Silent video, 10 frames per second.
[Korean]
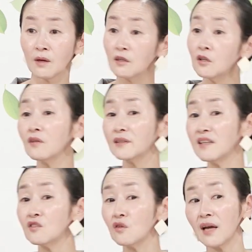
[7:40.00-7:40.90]
그럴 때
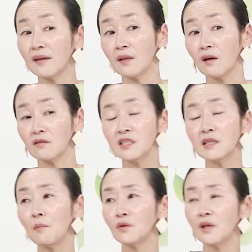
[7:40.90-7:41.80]
인정이 안 돼요.
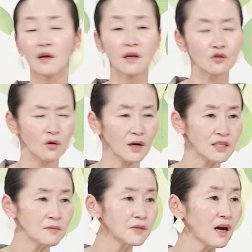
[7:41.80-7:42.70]
지난번에 저랑
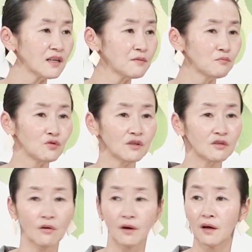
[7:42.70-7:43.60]
침상하신 분이
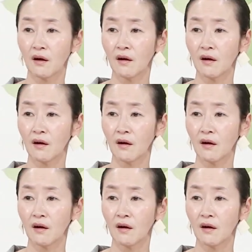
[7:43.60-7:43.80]
그거예요.